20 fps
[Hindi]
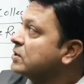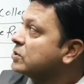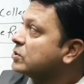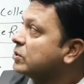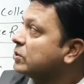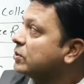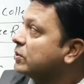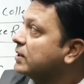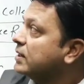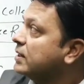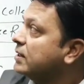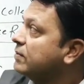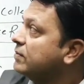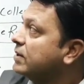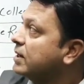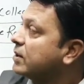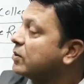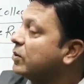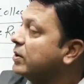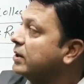सो टुडे वी
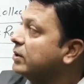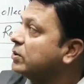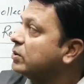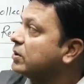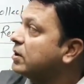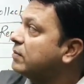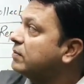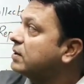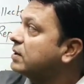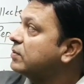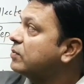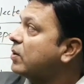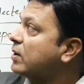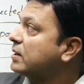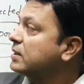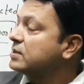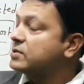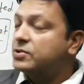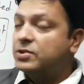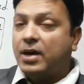आर गोइंग टू कवर व्हाट
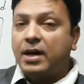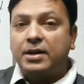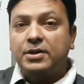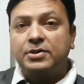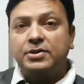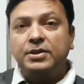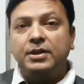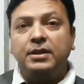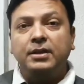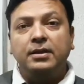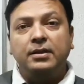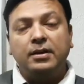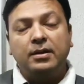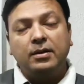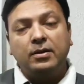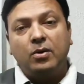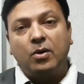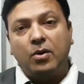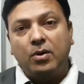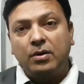इज चार्जशीट
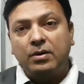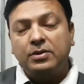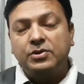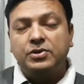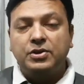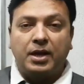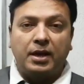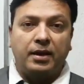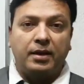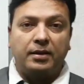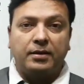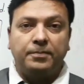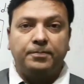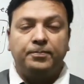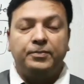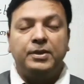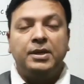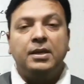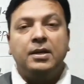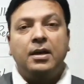और चालान
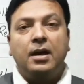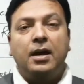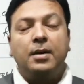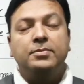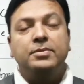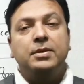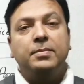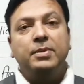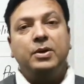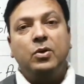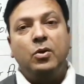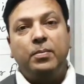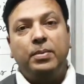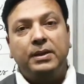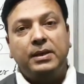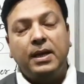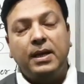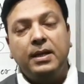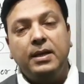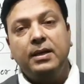हम सभी को
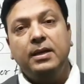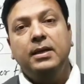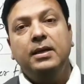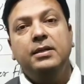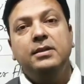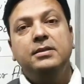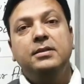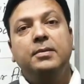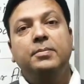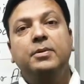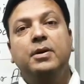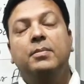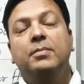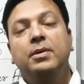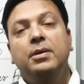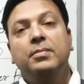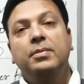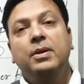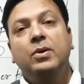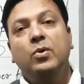पता है कि जब
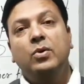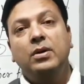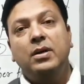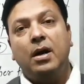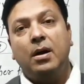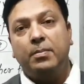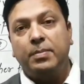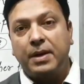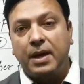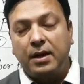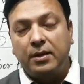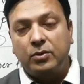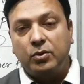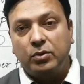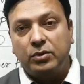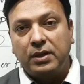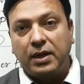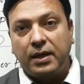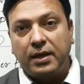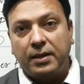कभी भी कोई अपराध
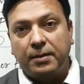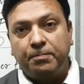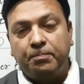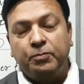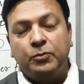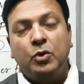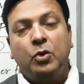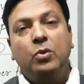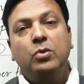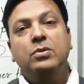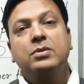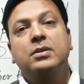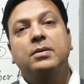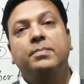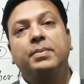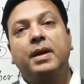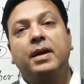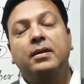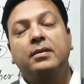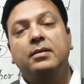होता है और उस
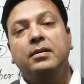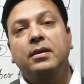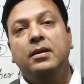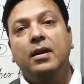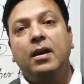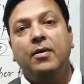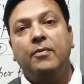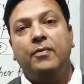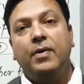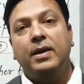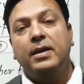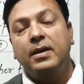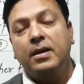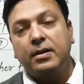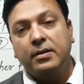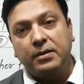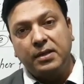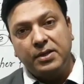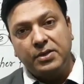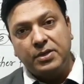अपराध की एफ
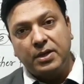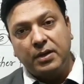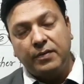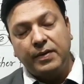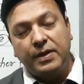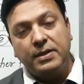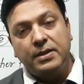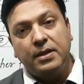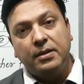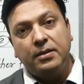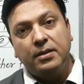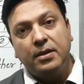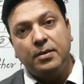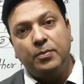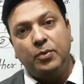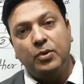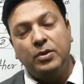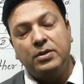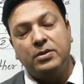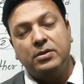दर्ज करवाई जाती है
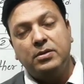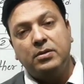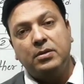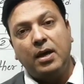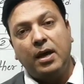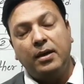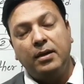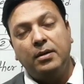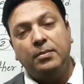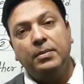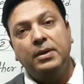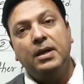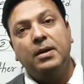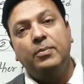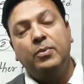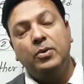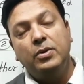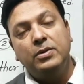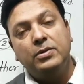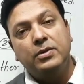पुलिस थाने में या
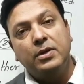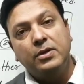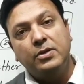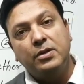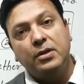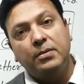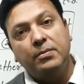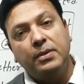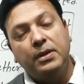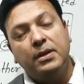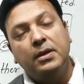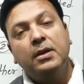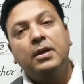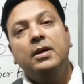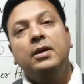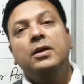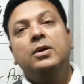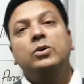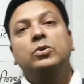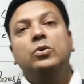पुलिस स्टेशन में
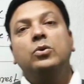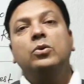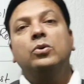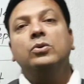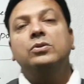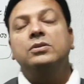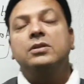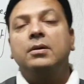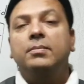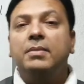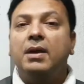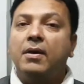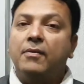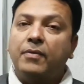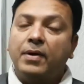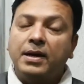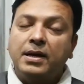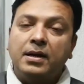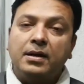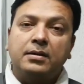तो जब एफ
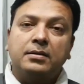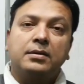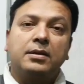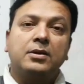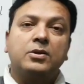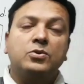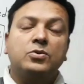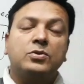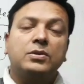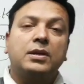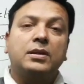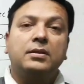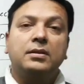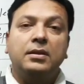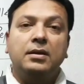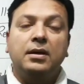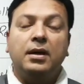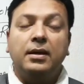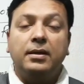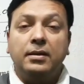दर्ज हो जाती
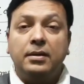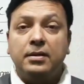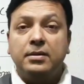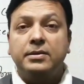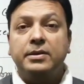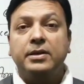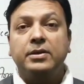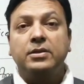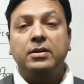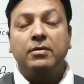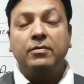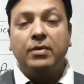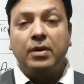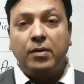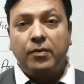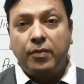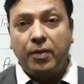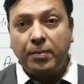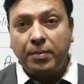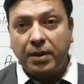है अंडर सेक्शन
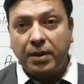वन